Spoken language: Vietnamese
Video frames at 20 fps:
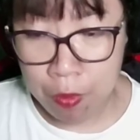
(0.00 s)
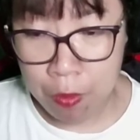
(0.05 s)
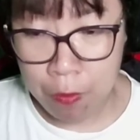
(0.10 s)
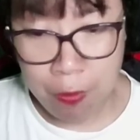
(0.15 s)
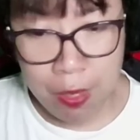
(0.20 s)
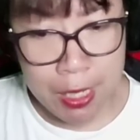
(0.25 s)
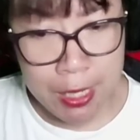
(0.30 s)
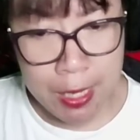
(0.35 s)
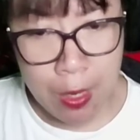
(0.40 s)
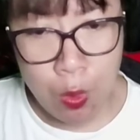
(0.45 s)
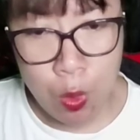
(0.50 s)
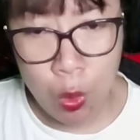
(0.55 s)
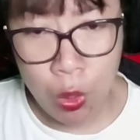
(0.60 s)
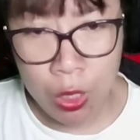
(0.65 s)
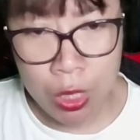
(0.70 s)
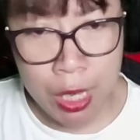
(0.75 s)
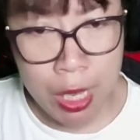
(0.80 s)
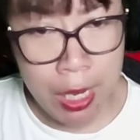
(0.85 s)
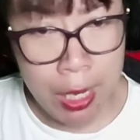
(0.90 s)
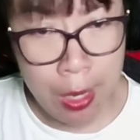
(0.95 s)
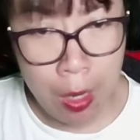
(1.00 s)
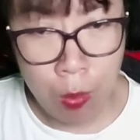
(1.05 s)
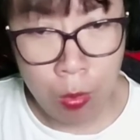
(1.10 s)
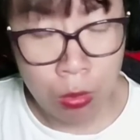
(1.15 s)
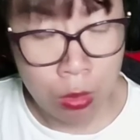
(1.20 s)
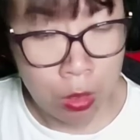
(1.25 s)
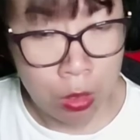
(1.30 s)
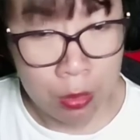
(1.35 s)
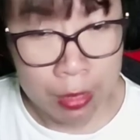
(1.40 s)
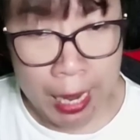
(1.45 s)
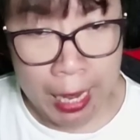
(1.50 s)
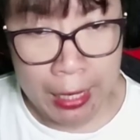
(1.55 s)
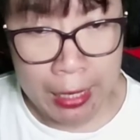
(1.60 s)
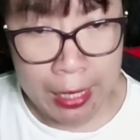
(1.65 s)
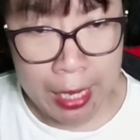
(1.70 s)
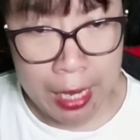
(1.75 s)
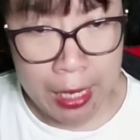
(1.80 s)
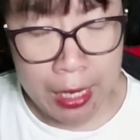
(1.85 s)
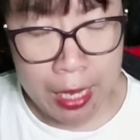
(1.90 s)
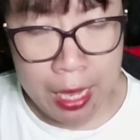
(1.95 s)
Vì sao đột nhiên Long Tử Đại
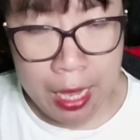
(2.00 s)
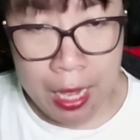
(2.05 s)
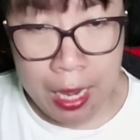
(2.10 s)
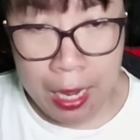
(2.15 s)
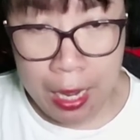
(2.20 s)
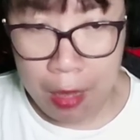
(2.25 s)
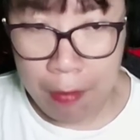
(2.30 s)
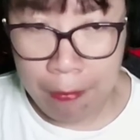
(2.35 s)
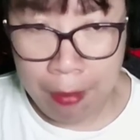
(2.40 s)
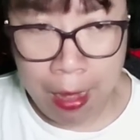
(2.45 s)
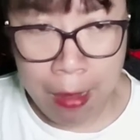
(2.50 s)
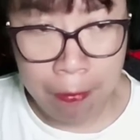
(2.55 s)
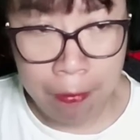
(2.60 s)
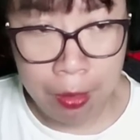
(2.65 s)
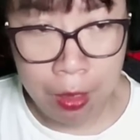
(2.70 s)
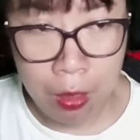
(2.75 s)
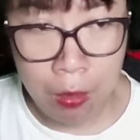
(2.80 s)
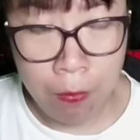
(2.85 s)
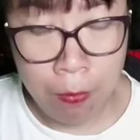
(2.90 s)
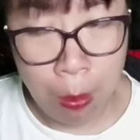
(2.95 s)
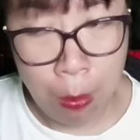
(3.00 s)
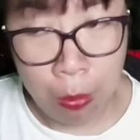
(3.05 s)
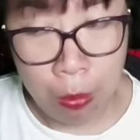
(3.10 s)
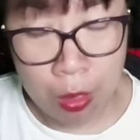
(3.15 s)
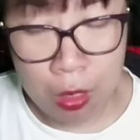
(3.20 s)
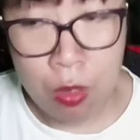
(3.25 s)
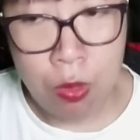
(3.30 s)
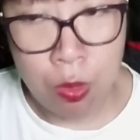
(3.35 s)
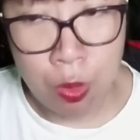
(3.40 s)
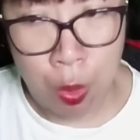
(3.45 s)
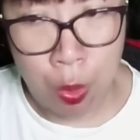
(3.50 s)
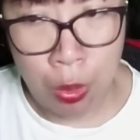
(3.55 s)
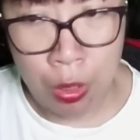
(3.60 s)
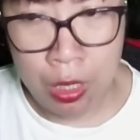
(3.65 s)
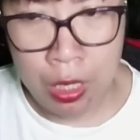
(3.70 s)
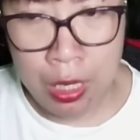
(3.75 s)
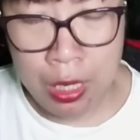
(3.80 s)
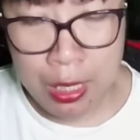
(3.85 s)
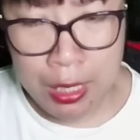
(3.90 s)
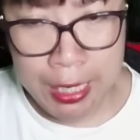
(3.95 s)
Nhân lại phá vỡ phòng ngự rồi?
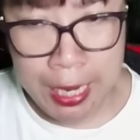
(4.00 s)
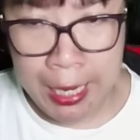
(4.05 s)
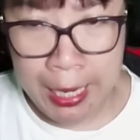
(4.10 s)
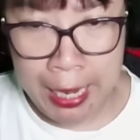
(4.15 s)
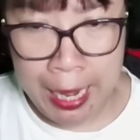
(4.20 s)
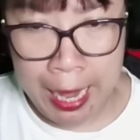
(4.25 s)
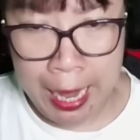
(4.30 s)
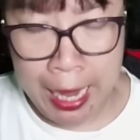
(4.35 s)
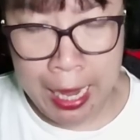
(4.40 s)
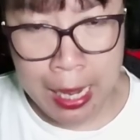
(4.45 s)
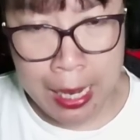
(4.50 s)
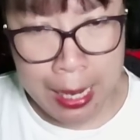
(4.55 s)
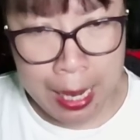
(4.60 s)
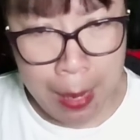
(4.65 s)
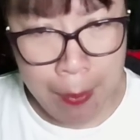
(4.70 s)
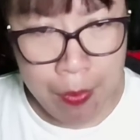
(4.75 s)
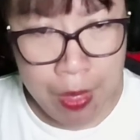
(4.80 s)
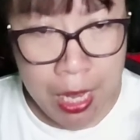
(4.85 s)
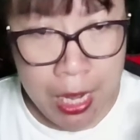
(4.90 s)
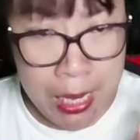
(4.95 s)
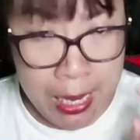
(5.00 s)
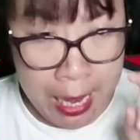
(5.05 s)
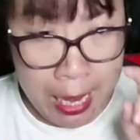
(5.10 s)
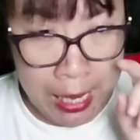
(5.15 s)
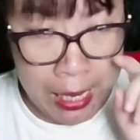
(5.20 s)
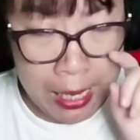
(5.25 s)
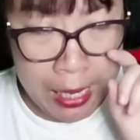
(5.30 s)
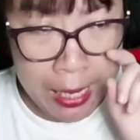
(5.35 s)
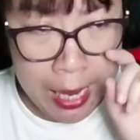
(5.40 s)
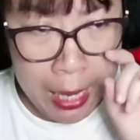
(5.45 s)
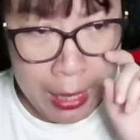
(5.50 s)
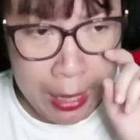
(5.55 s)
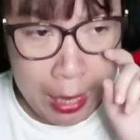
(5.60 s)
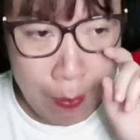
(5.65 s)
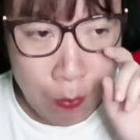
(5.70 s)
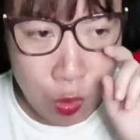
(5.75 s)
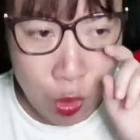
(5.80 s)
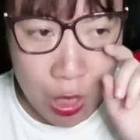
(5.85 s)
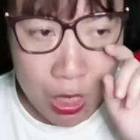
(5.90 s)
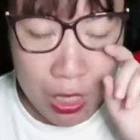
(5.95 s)
Chẳng lẽ nam nhân này đang
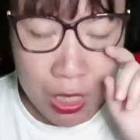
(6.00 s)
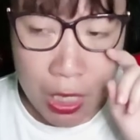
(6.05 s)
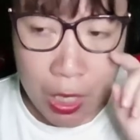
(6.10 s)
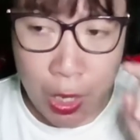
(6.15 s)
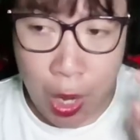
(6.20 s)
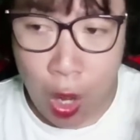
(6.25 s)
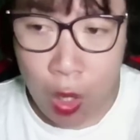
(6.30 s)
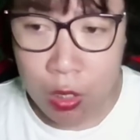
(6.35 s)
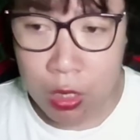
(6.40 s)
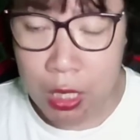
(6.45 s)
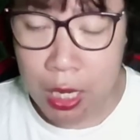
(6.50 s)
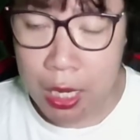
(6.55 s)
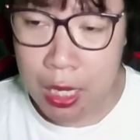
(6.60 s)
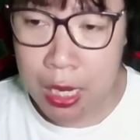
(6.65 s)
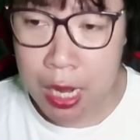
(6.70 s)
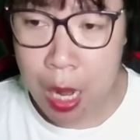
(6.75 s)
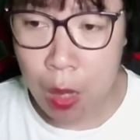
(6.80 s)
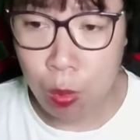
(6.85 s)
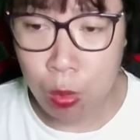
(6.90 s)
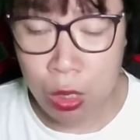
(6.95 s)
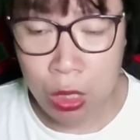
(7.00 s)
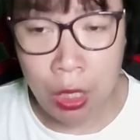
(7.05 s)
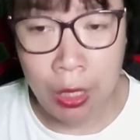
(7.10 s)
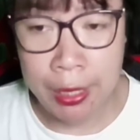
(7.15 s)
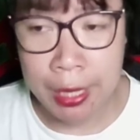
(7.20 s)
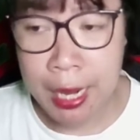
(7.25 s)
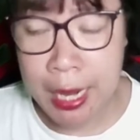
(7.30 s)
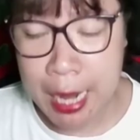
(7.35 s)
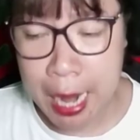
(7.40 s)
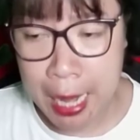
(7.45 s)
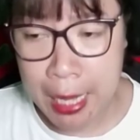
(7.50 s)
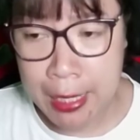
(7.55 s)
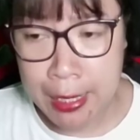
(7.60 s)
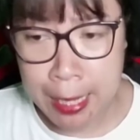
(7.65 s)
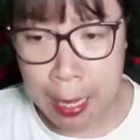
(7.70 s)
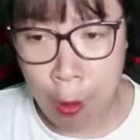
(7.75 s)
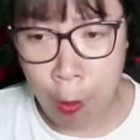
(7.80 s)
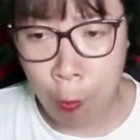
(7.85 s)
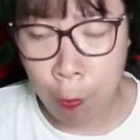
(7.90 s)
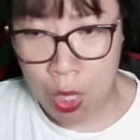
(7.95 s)
làm chuyện gì đó chấn động trời đất hay
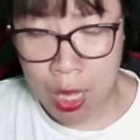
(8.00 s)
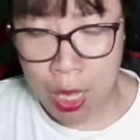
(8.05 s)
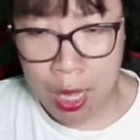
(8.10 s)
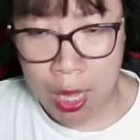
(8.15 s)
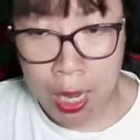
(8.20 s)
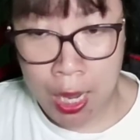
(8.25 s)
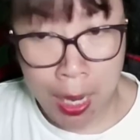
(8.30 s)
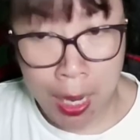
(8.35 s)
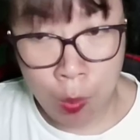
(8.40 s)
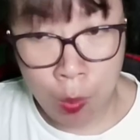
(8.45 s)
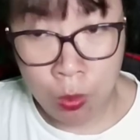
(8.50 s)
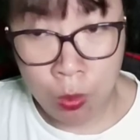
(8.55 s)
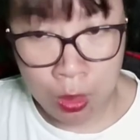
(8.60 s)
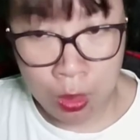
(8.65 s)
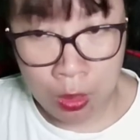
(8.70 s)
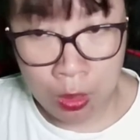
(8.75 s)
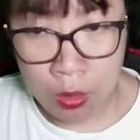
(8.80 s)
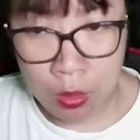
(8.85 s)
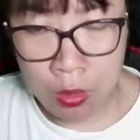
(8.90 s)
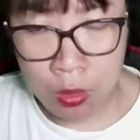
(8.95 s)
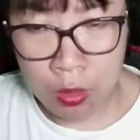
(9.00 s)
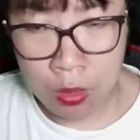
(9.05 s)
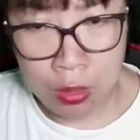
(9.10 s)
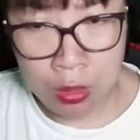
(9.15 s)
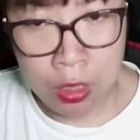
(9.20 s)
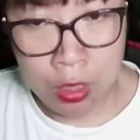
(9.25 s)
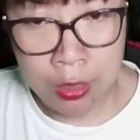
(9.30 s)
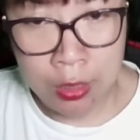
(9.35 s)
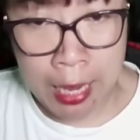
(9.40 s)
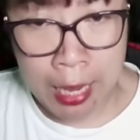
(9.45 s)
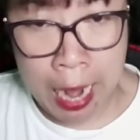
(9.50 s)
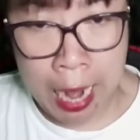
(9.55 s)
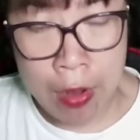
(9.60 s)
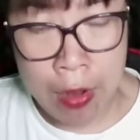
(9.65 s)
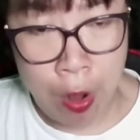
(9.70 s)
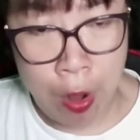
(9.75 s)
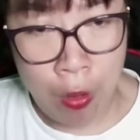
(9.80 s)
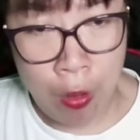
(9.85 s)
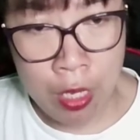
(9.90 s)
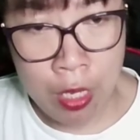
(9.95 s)
sao? Long Tử, như ta đã
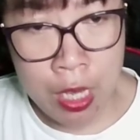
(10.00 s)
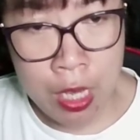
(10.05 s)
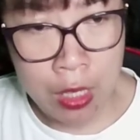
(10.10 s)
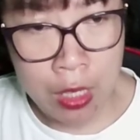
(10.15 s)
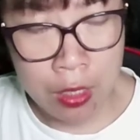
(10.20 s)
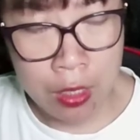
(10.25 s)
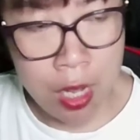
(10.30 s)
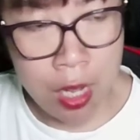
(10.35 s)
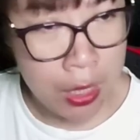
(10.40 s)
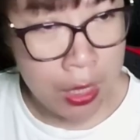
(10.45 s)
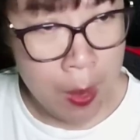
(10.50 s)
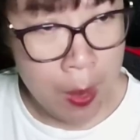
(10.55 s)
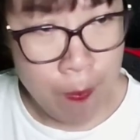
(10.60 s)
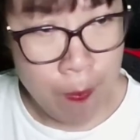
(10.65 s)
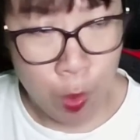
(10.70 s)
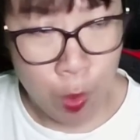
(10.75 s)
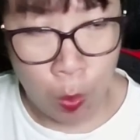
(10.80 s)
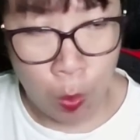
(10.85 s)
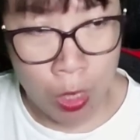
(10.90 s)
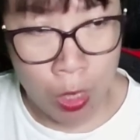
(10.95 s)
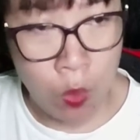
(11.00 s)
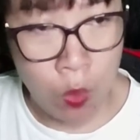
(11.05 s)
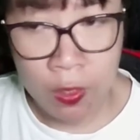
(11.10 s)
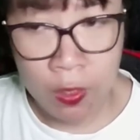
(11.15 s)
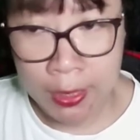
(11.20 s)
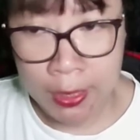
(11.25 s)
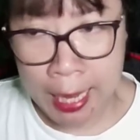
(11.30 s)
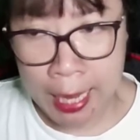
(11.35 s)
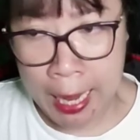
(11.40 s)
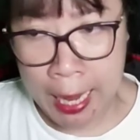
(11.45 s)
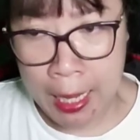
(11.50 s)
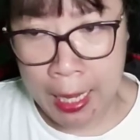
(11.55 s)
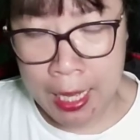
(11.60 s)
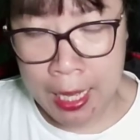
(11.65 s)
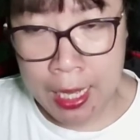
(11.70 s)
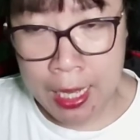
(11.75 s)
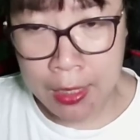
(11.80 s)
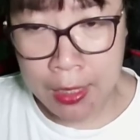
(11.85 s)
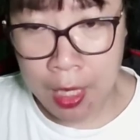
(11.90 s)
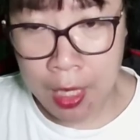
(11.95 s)
nói, ngươi tiếp tục đấu với ta.
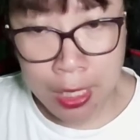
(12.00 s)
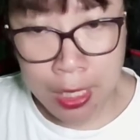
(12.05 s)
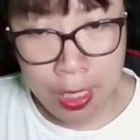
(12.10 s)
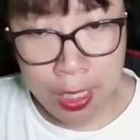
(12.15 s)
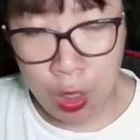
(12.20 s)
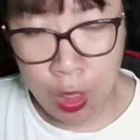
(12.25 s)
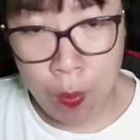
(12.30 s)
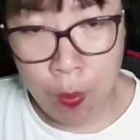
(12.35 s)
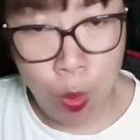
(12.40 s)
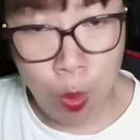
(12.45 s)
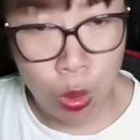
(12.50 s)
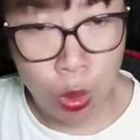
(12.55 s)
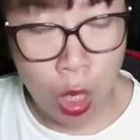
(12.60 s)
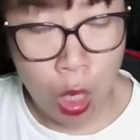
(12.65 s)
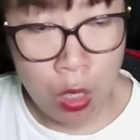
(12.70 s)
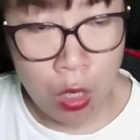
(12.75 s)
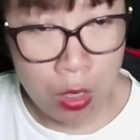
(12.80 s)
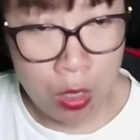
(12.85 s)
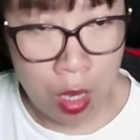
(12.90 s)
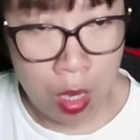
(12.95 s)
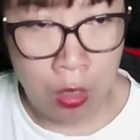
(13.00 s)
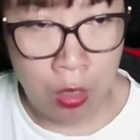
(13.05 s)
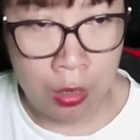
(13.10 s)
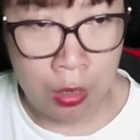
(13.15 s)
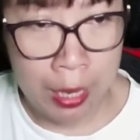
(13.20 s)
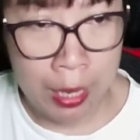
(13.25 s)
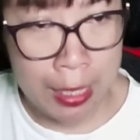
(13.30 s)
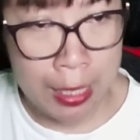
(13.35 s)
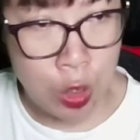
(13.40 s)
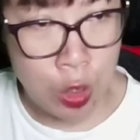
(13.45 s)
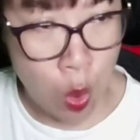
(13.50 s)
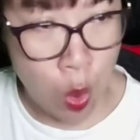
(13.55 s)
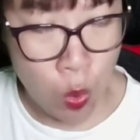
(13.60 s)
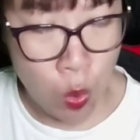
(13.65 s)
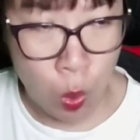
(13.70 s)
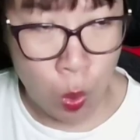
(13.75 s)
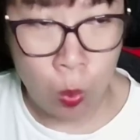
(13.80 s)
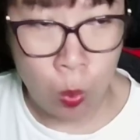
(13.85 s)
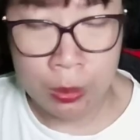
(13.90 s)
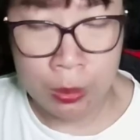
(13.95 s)
Ngươi chỉ có một con đường là chôn
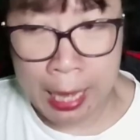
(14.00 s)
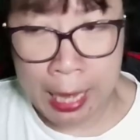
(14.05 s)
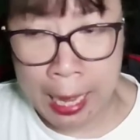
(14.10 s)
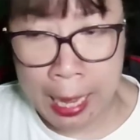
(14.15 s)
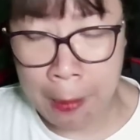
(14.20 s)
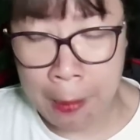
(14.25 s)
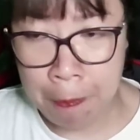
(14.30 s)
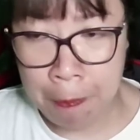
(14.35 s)
cùng ta.